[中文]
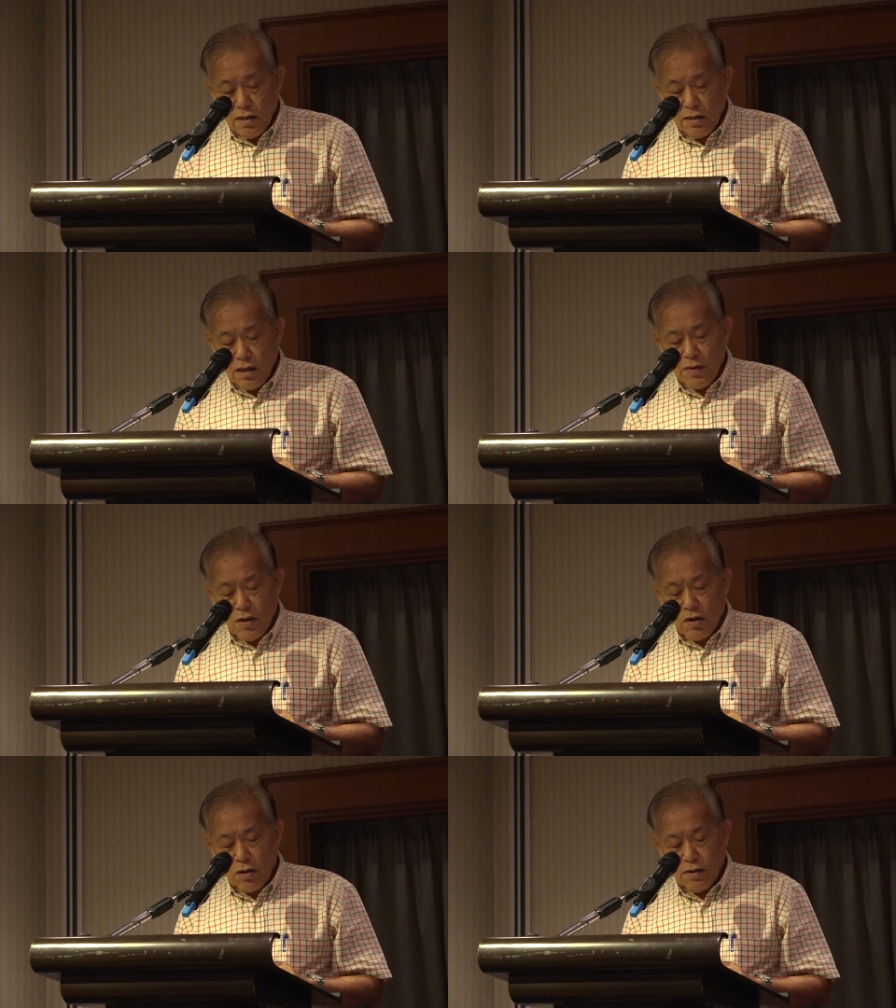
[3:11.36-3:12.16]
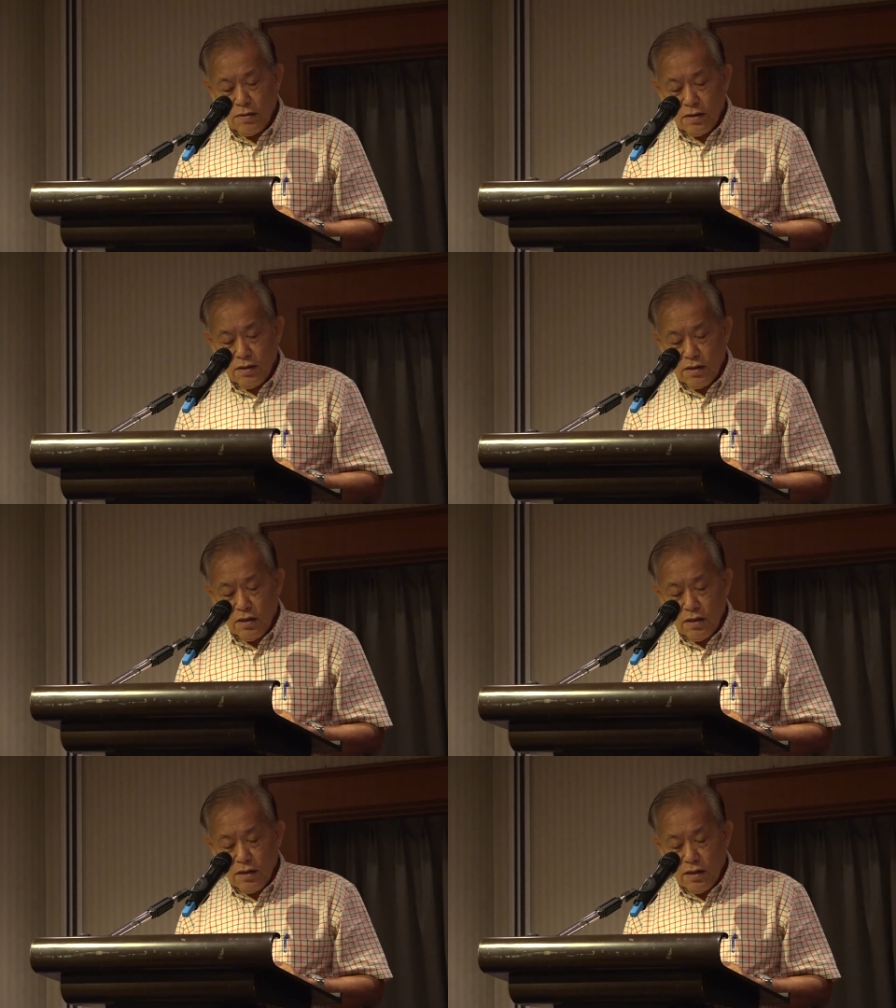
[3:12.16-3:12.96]
那么
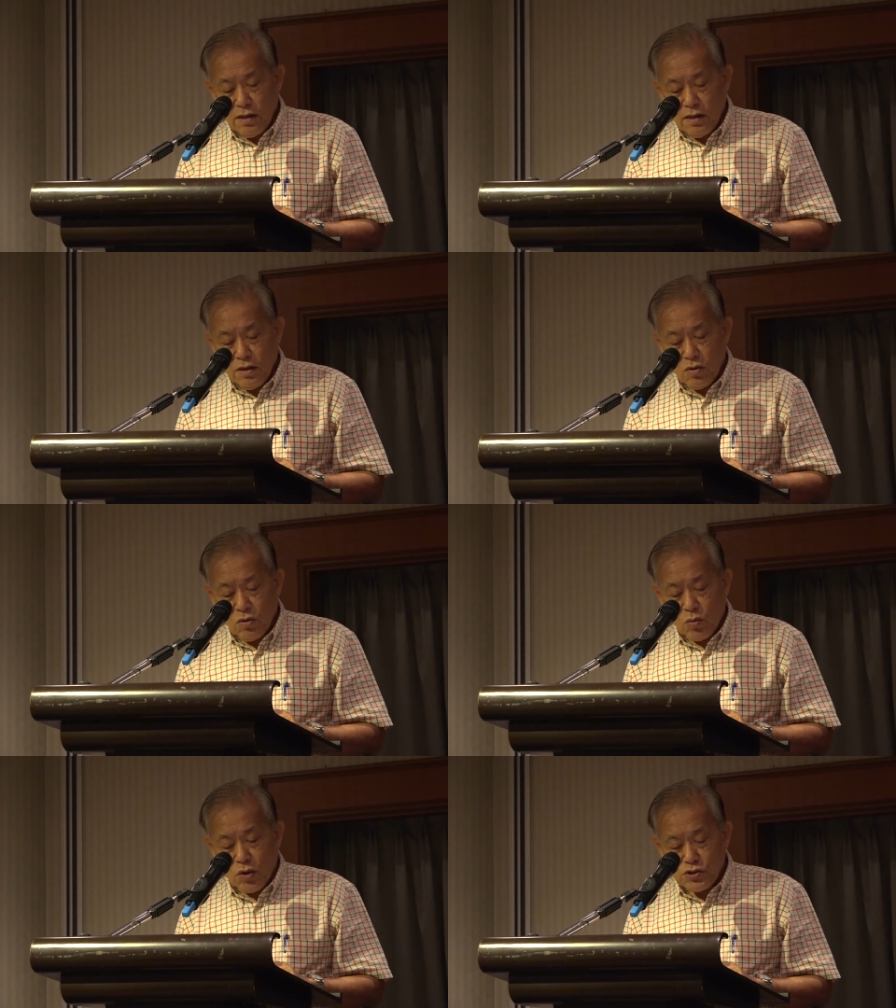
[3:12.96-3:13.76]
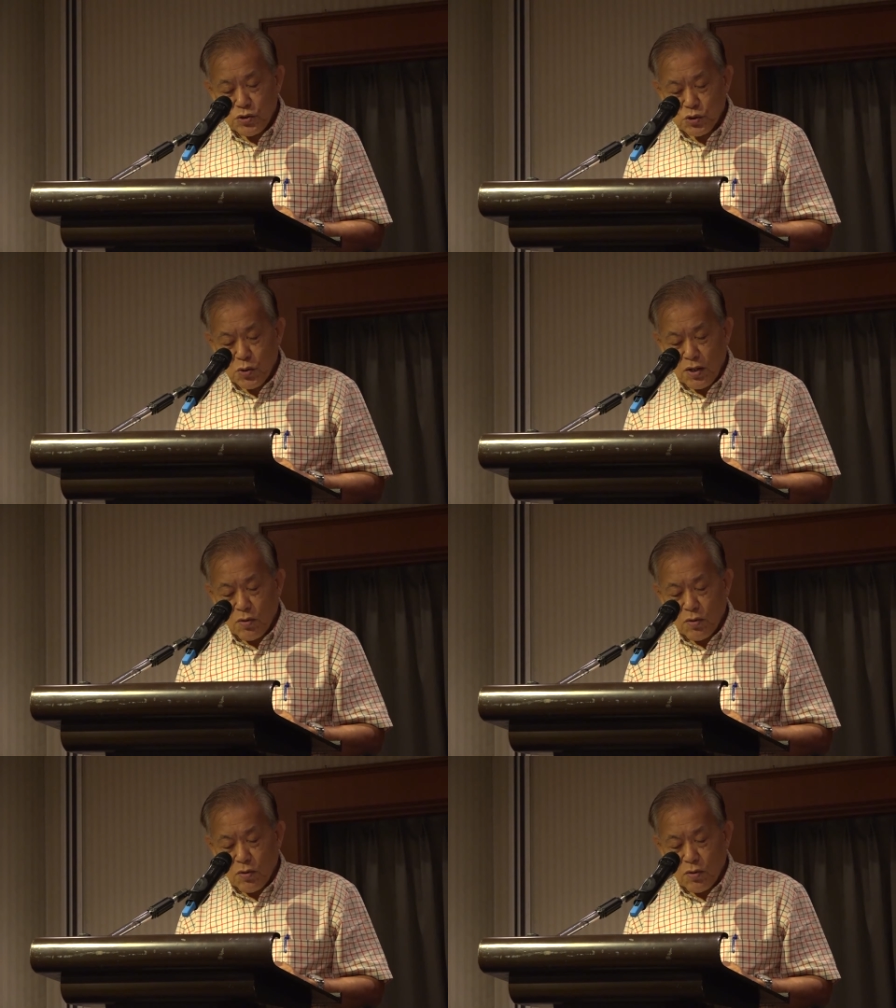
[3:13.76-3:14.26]
我就说